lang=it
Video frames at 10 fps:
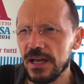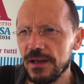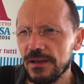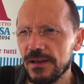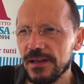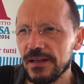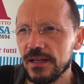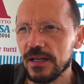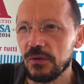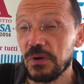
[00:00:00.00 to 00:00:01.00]

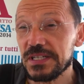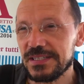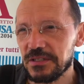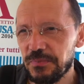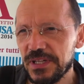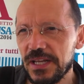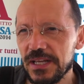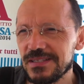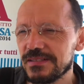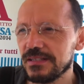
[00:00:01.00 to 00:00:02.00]
eh, questa
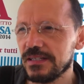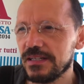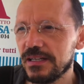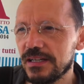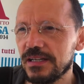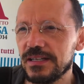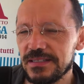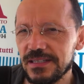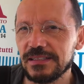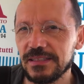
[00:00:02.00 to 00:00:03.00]
esperienza è
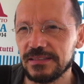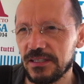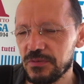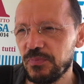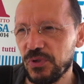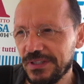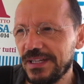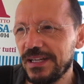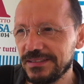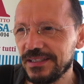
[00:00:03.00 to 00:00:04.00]
stata
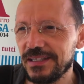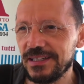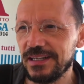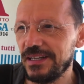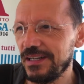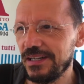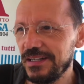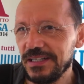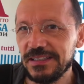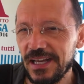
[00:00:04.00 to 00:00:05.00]

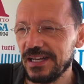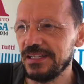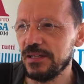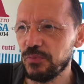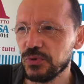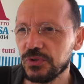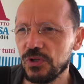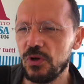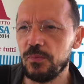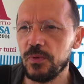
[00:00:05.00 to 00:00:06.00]
trasportata in Italia
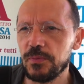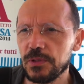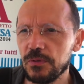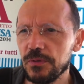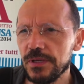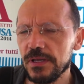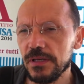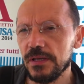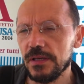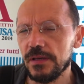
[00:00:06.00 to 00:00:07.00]
purtroppo, per cui
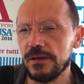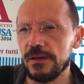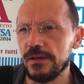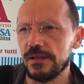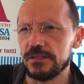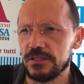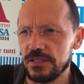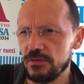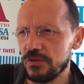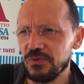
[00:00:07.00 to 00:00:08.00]
eh, ci
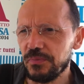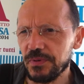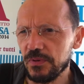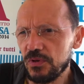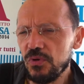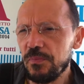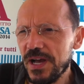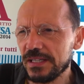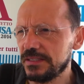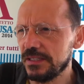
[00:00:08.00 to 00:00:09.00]
siamo
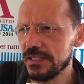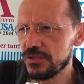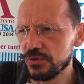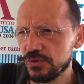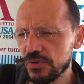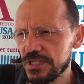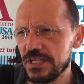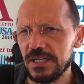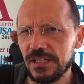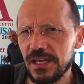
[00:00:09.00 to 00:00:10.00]
occupati di strutture
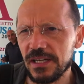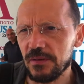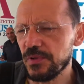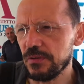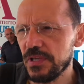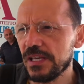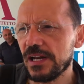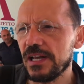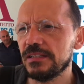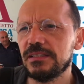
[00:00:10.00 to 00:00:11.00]
sanitarie per i
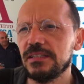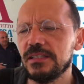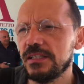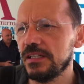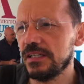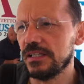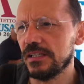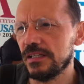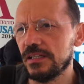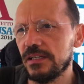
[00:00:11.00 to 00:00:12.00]
migranti.
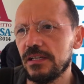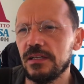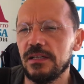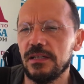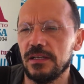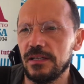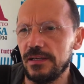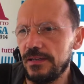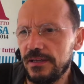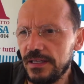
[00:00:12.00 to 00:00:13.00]
Eh,
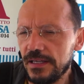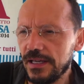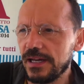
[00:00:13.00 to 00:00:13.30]
in